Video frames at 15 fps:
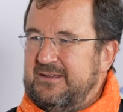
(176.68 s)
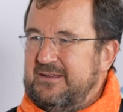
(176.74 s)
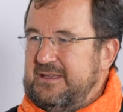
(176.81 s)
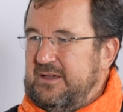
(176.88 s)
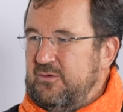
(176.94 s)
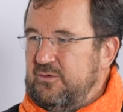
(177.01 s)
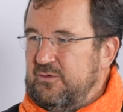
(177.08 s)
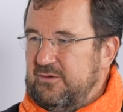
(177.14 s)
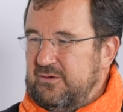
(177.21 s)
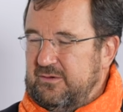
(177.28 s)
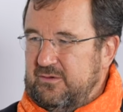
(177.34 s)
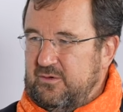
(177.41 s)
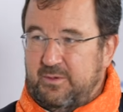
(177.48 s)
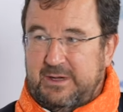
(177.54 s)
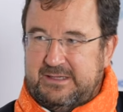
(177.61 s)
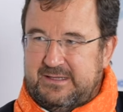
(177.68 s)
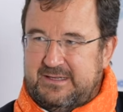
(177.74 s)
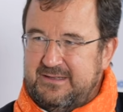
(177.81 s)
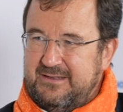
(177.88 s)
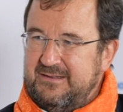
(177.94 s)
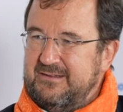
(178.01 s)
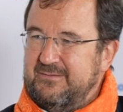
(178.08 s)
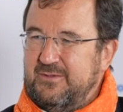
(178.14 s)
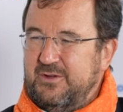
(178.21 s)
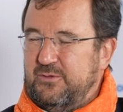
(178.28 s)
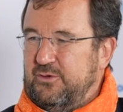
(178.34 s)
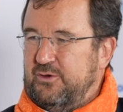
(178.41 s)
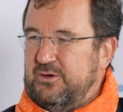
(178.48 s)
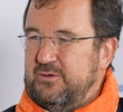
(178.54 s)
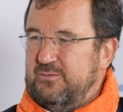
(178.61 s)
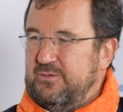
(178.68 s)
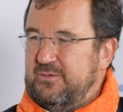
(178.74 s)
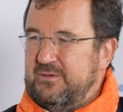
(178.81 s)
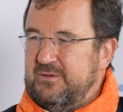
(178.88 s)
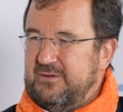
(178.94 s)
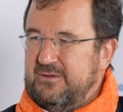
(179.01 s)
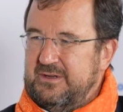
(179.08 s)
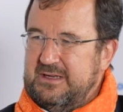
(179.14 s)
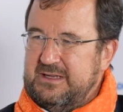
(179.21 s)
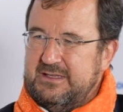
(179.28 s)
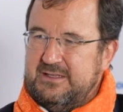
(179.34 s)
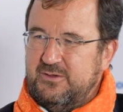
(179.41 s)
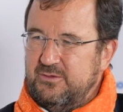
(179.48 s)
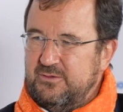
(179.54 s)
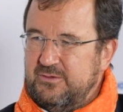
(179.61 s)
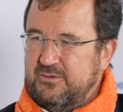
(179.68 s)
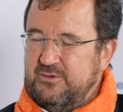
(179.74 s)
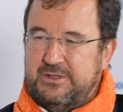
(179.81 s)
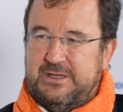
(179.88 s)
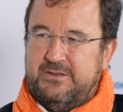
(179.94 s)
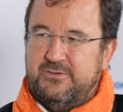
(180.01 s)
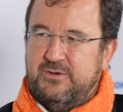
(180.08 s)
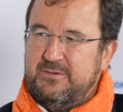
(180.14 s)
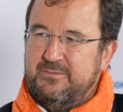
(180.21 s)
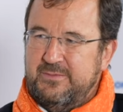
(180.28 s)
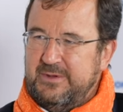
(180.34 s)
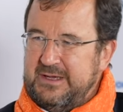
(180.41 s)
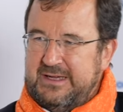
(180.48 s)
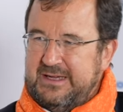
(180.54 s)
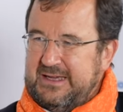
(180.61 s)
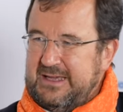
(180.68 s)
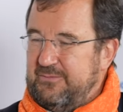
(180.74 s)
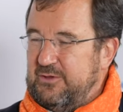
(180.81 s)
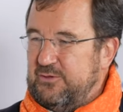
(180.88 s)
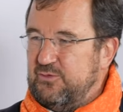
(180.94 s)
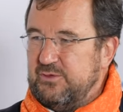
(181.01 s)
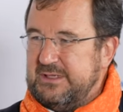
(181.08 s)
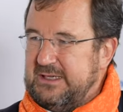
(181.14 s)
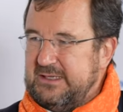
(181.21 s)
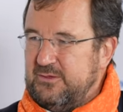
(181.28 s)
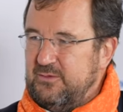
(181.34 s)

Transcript: Il y a eu euh, le Brexit en Europe, euh, l'élection de Donald Trump, et puis tout ce qui a